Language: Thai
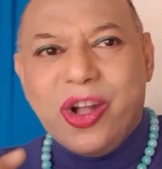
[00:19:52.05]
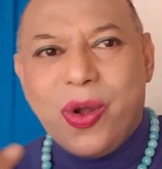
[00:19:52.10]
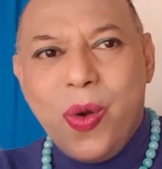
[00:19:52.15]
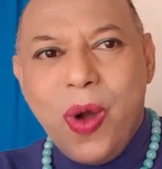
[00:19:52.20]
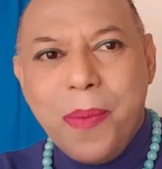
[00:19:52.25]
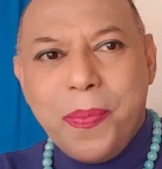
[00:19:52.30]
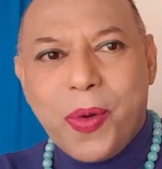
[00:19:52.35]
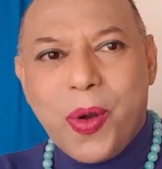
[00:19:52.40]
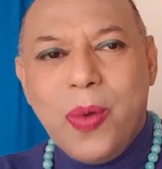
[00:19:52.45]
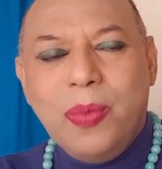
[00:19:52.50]
ค
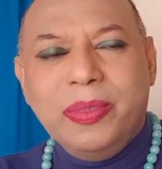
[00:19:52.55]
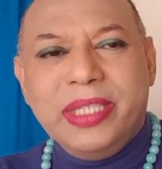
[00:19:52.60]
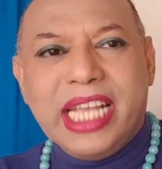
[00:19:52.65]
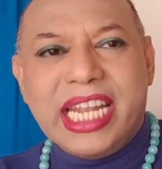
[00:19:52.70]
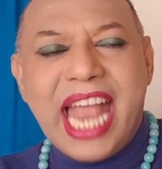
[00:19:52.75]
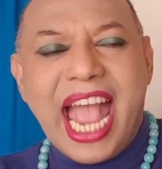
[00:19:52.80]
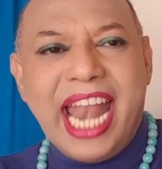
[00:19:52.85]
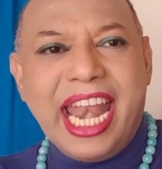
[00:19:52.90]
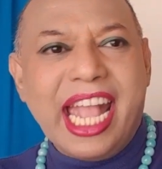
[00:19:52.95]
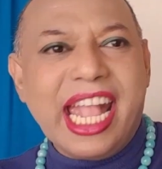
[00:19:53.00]
วบคุมส
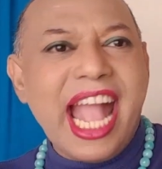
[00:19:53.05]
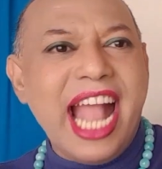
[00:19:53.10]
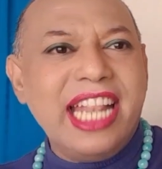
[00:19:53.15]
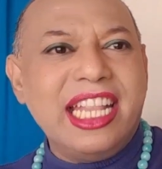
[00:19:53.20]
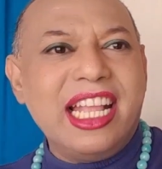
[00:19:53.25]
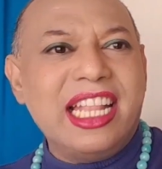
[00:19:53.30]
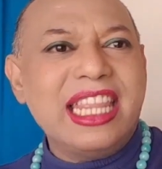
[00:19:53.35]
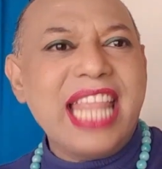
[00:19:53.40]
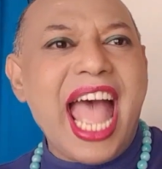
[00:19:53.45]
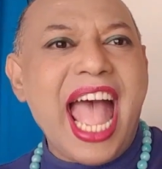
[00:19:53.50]
ถานการ
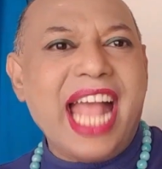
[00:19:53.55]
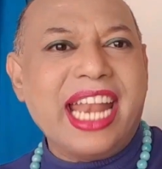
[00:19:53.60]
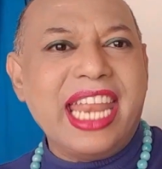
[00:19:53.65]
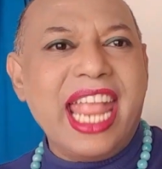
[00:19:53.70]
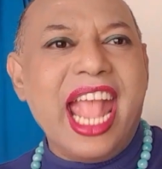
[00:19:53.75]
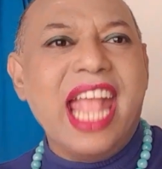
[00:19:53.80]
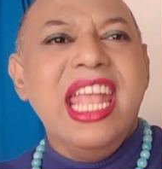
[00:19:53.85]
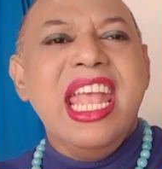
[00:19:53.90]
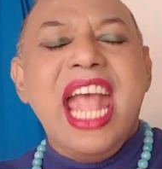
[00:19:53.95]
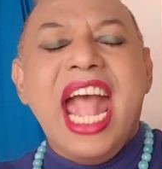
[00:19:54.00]
ณ์ต่างๆ
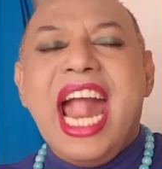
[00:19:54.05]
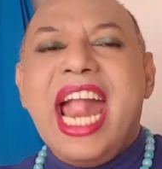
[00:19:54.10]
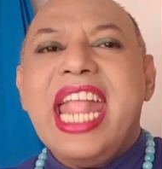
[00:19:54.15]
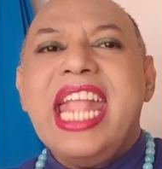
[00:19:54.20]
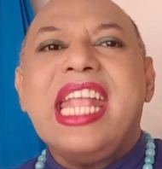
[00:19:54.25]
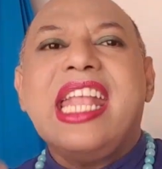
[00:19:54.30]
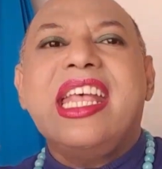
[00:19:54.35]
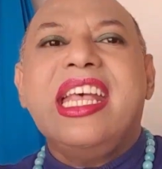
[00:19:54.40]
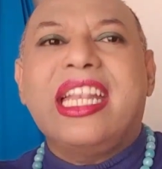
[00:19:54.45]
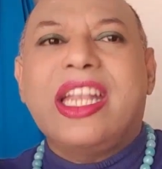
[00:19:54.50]
เนี่ยให้
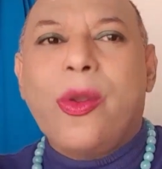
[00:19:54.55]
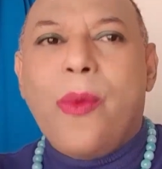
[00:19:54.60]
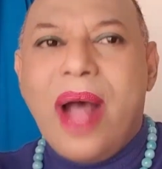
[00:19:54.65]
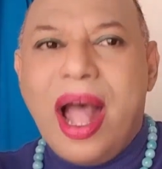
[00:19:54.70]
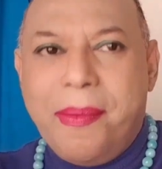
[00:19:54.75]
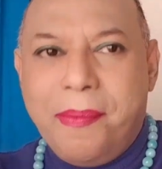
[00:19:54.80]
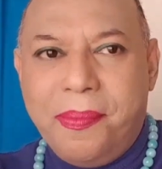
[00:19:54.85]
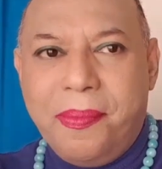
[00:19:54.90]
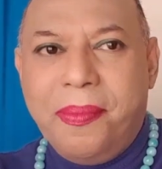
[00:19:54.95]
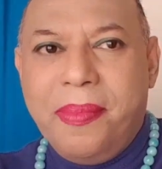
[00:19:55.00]
เกิดค
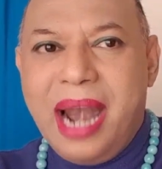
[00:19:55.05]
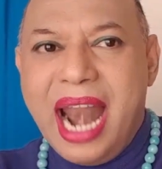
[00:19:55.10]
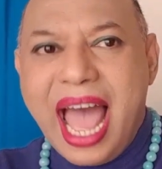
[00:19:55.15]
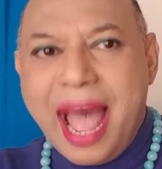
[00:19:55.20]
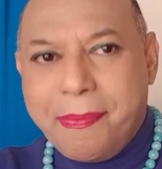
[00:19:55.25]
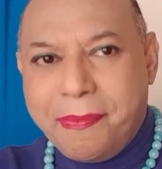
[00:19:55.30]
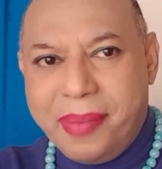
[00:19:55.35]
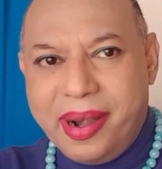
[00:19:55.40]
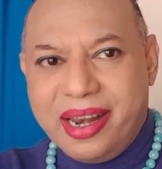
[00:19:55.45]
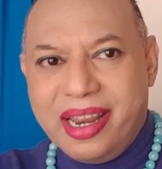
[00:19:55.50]
วาม
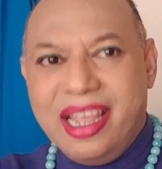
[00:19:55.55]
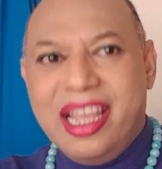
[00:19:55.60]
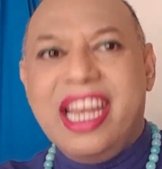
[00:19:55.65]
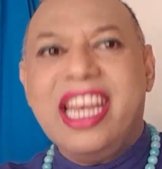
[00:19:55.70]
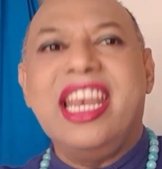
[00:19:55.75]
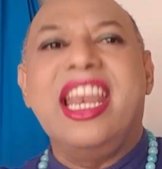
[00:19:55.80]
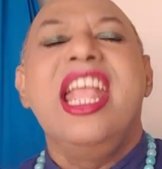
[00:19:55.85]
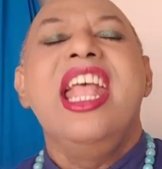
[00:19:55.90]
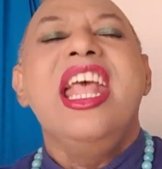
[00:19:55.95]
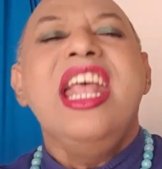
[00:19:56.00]
ราบรื่น